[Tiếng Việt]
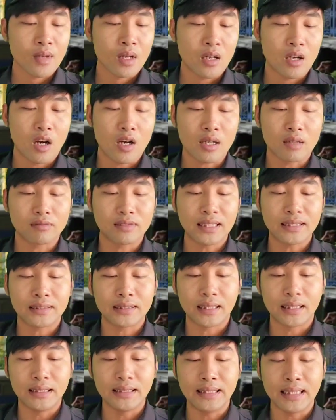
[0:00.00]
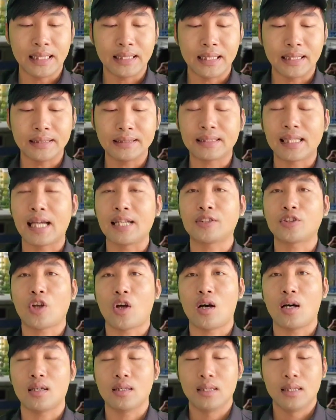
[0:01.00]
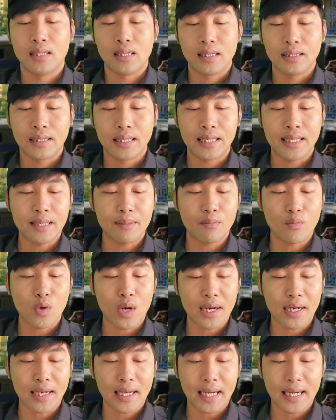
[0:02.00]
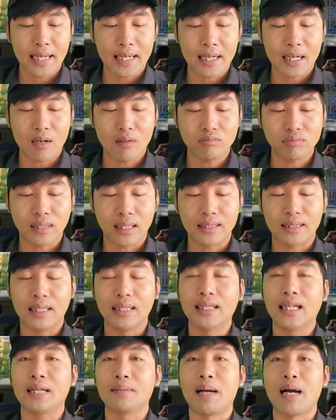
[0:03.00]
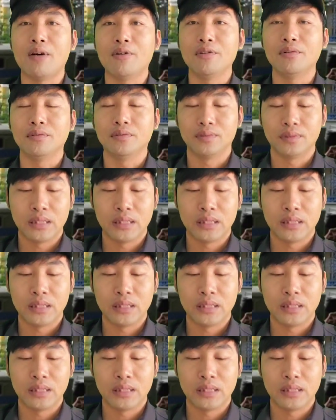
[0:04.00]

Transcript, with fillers: Hội đồng xét xử nhận định tại tòa thì Nhâm Hoàng Khang không thành khẩn khai báo